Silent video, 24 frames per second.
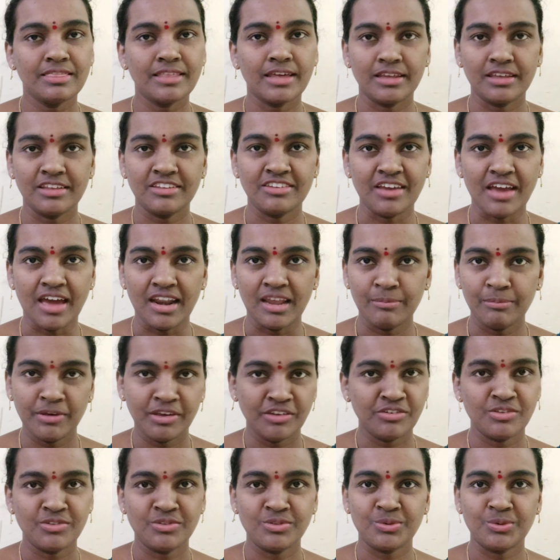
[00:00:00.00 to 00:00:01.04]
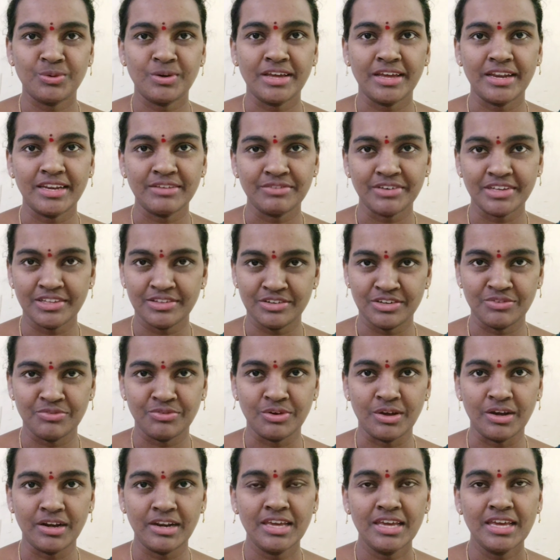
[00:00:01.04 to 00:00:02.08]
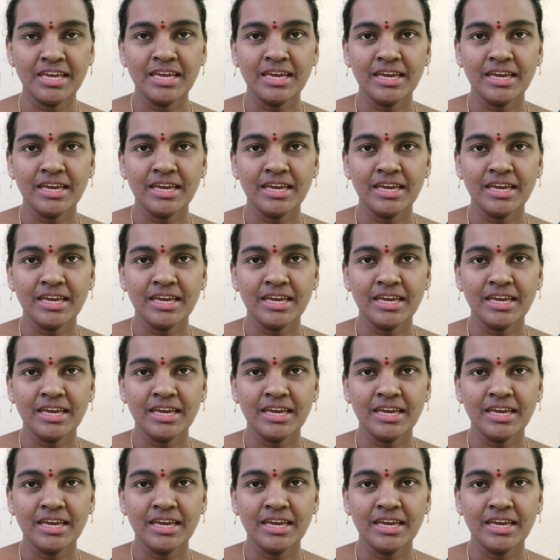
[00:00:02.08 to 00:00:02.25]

దానికి చాలా పేషెన్స్ ఉండాలి ఫస్ట్ ఆఫ్ ఆల్